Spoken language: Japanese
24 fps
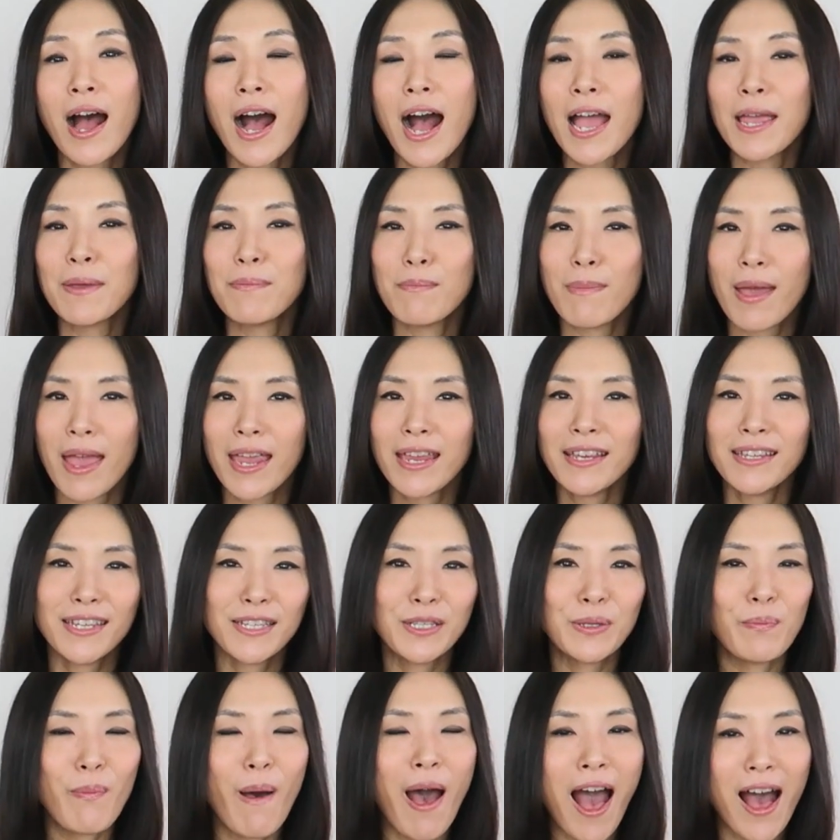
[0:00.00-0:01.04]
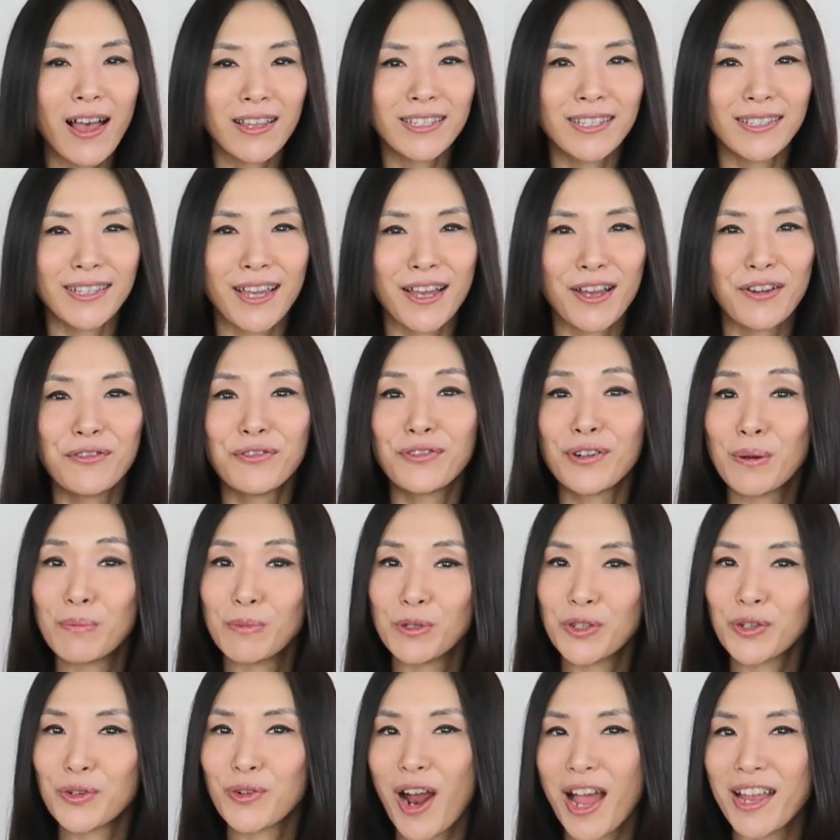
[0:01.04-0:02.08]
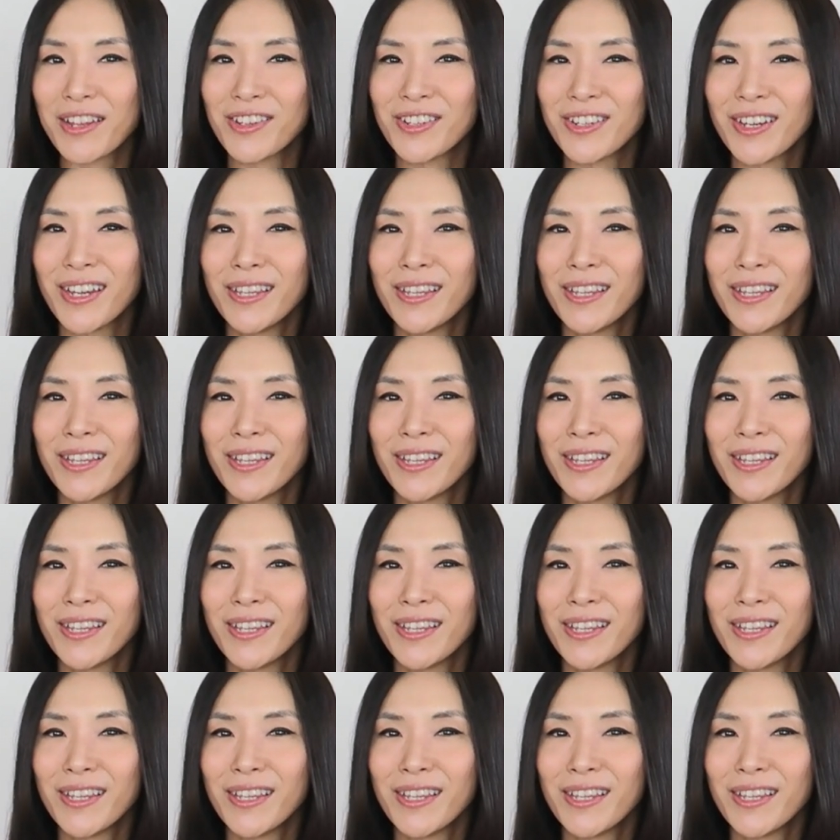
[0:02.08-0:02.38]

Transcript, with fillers: I made this pasta from scratch